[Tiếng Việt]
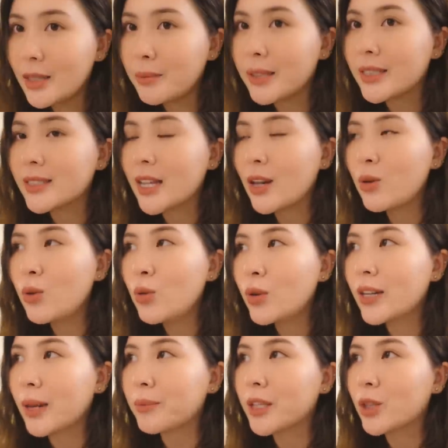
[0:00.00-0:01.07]
thì mình sẽ luôn luôn
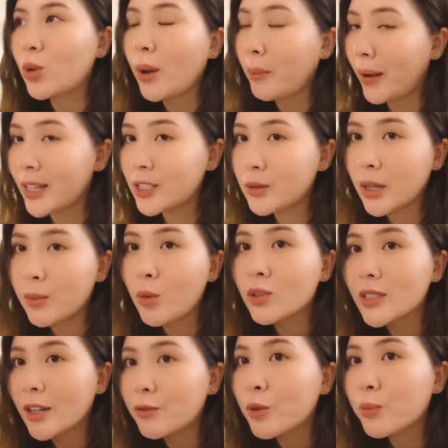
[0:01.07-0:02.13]
luôn cảm thấy thoải mái trong cái bộ
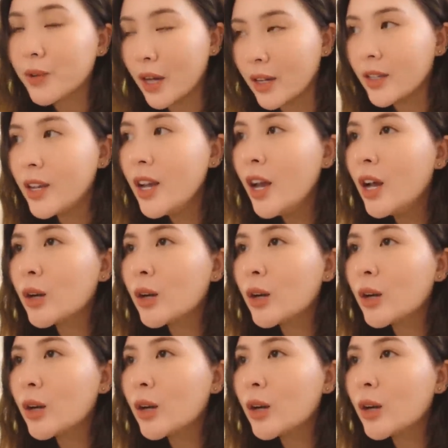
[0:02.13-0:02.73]
trang phục đấy